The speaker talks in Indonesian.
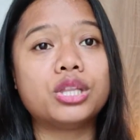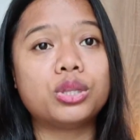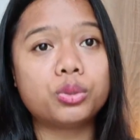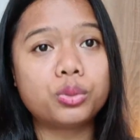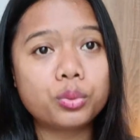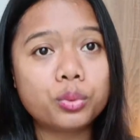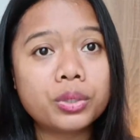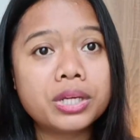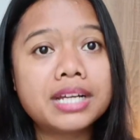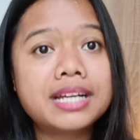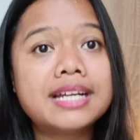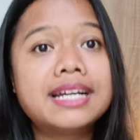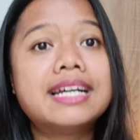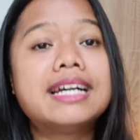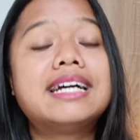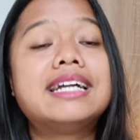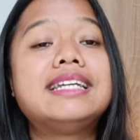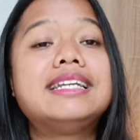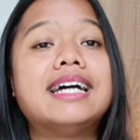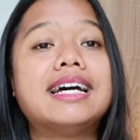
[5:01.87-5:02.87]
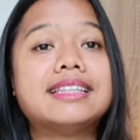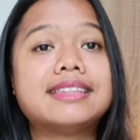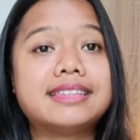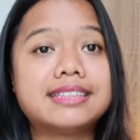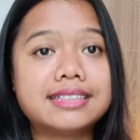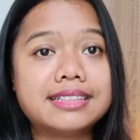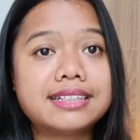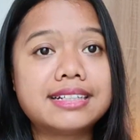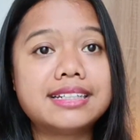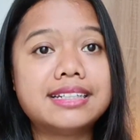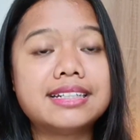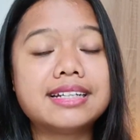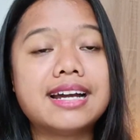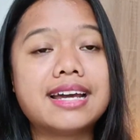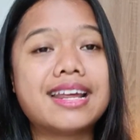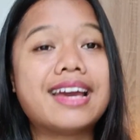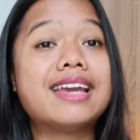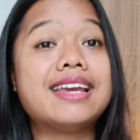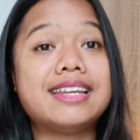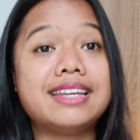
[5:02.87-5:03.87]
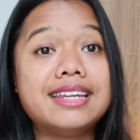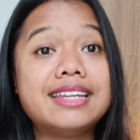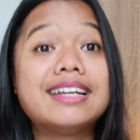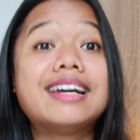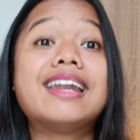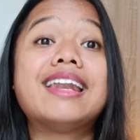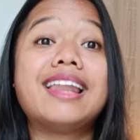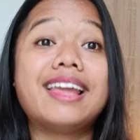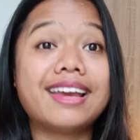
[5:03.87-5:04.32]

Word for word: itu datang ke negara ini dengan